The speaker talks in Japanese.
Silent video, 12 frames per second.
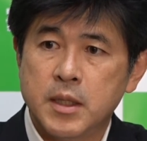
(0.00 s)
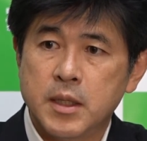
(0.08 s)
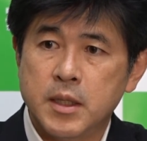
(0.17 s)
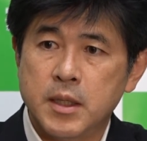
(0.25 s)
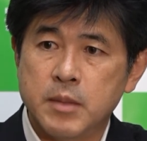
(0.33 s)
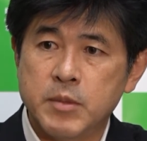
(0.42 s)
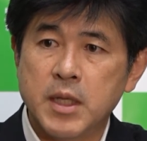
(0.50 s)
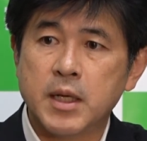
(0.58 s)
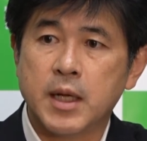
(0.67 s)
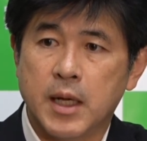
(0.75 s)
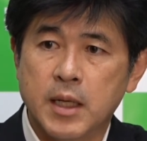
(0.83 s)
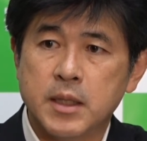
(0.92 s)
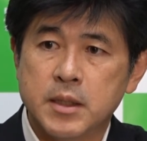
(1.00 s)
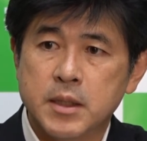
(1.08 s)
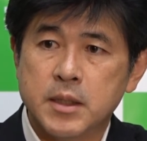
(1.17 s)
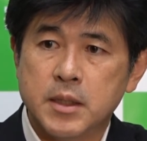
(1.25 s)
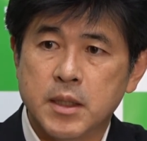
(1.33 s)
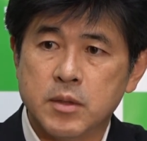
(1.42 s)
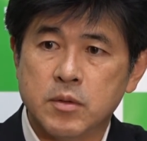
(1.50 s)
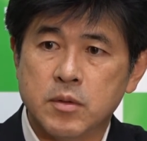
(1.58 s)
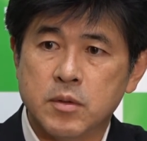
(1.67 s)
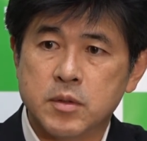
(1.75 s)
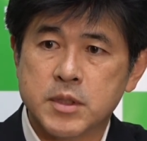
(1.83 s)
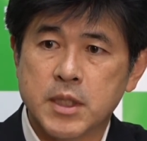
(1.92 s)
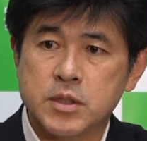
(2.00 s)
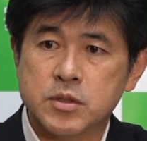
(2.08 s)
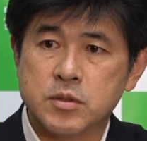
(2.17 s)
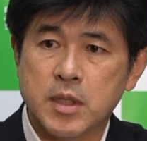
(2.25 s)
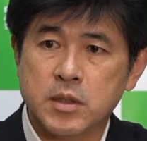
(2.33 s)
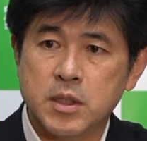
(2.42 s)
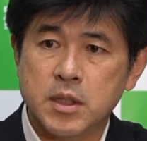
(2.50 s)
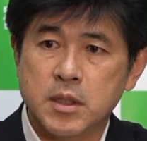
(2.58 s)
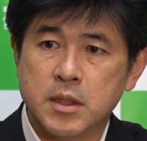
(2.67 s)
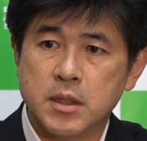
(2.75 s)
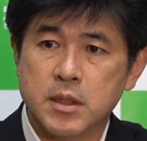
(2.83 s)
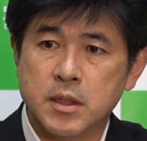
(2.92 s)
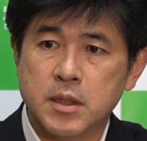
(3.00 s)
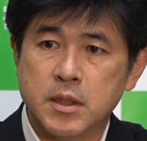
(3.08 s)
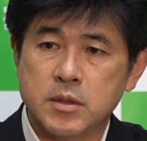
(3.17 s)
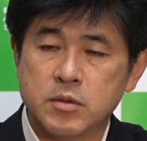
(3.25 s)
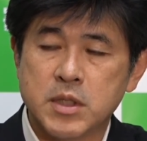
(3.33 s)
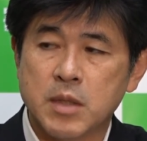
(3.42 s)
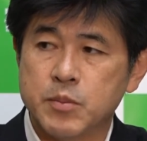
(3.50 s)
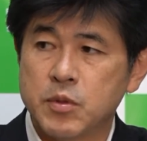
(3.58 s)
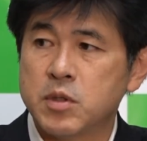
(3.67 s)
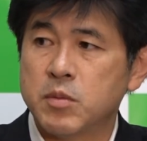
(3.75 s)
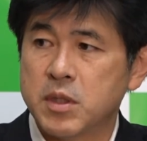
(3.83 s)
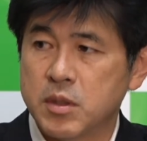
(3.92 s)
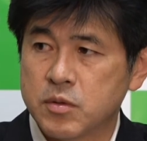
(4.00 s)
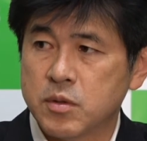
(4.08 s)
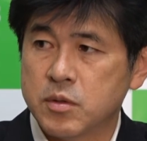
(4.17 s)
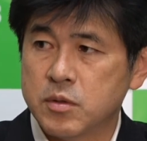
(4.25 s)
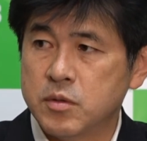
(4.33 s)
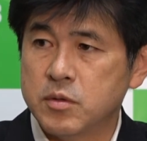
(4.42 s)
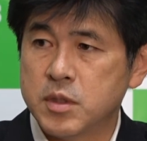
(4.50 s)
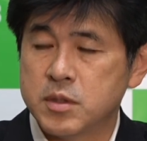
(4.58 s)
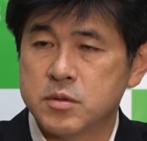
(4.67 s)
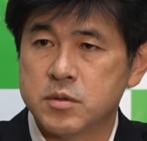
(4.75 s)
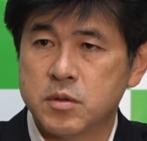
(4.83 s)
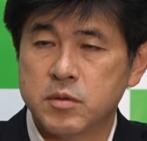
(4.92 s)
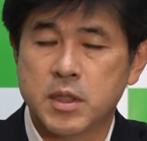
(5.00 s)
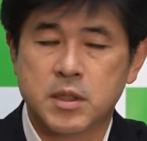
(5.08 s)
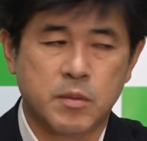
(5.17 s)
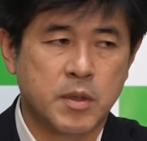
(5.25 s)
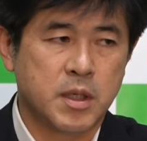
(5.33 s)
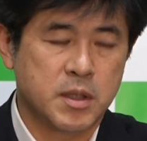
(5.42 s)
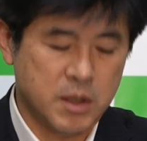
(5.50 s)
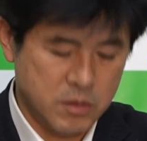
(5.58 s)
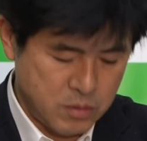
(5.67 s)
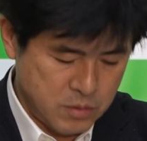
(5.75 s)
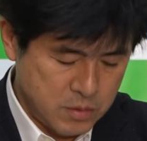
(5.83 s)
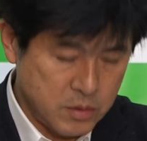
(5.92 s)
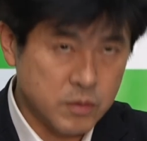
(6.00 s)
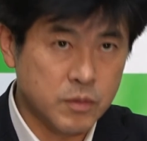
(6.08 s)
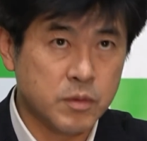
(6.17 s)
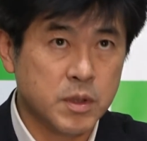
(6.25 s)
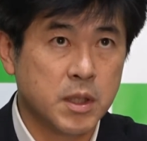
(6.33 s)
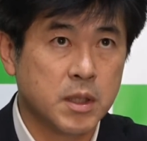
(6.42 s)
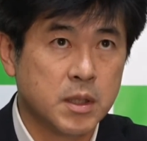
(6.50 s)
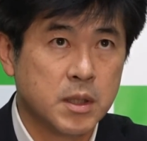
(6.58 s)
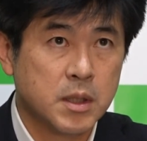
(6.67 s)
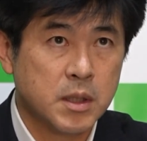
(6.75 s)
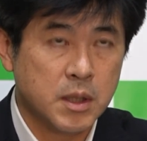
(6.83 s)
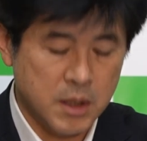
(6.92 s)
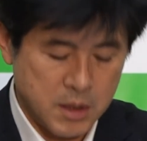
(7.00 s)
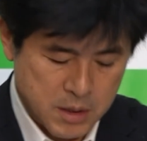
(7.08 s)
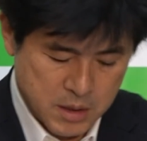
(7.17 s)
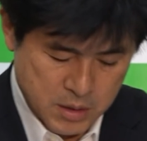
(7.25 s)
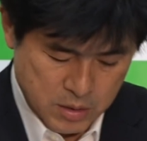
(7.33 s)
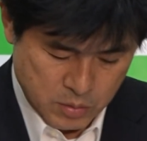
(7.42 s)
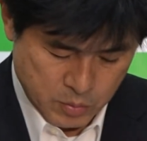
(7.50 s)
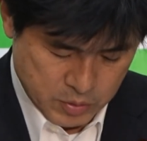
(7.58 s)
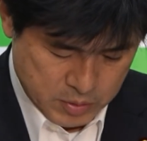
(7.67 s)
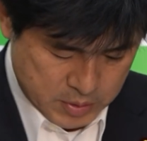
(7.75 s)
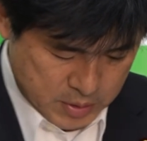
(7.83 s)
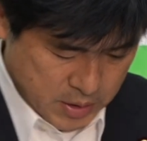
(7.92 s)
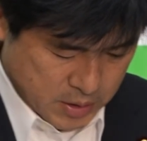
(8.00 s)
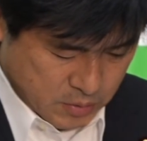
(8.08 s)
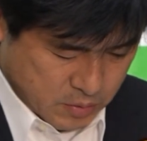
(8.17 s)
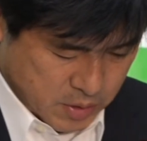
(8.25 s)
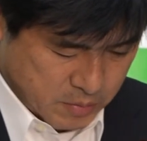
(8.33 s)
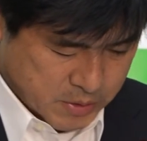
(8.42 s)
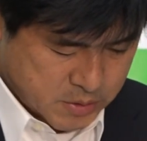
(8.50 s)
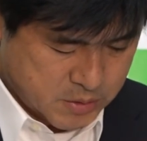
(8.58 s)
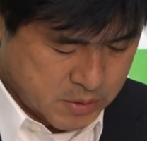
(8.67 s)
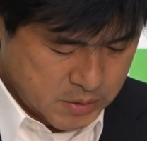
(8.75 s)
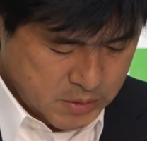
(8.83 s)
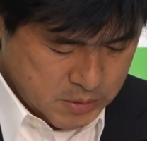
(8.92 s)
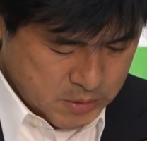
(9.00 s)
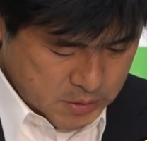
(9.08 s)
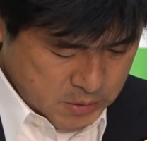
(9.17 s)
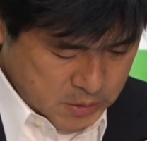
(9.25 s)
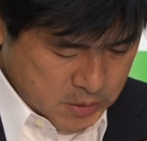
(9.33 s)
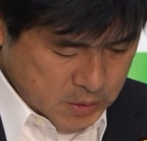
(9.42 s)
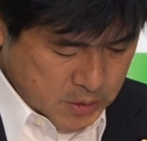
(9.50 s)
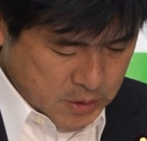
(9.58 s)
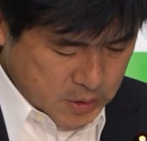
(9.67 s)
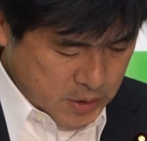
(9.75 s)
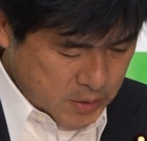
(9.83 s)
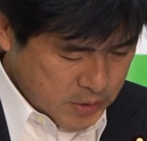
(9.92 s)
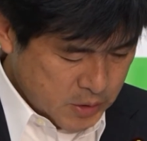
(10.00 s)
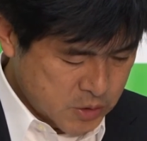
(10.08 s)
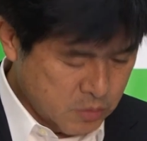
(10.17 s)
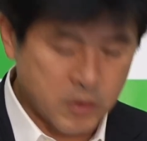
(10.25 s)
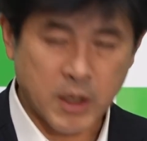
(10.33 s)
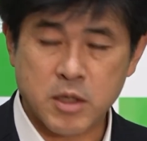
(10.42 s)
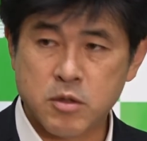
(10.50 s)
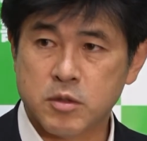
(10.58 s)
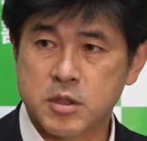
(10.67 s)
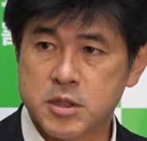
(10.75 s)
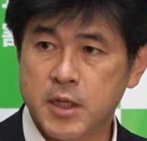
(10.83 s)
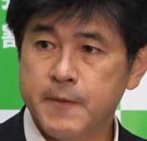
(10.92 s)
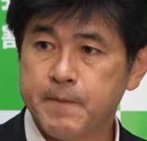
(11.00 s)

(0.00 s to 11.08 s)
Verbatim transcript: えー、見ながら、あの最終案に、えー、の賛否を決めていくという手続きをやってまいりたいというふうに、えー、思っております。えー、私の方から以上ですね。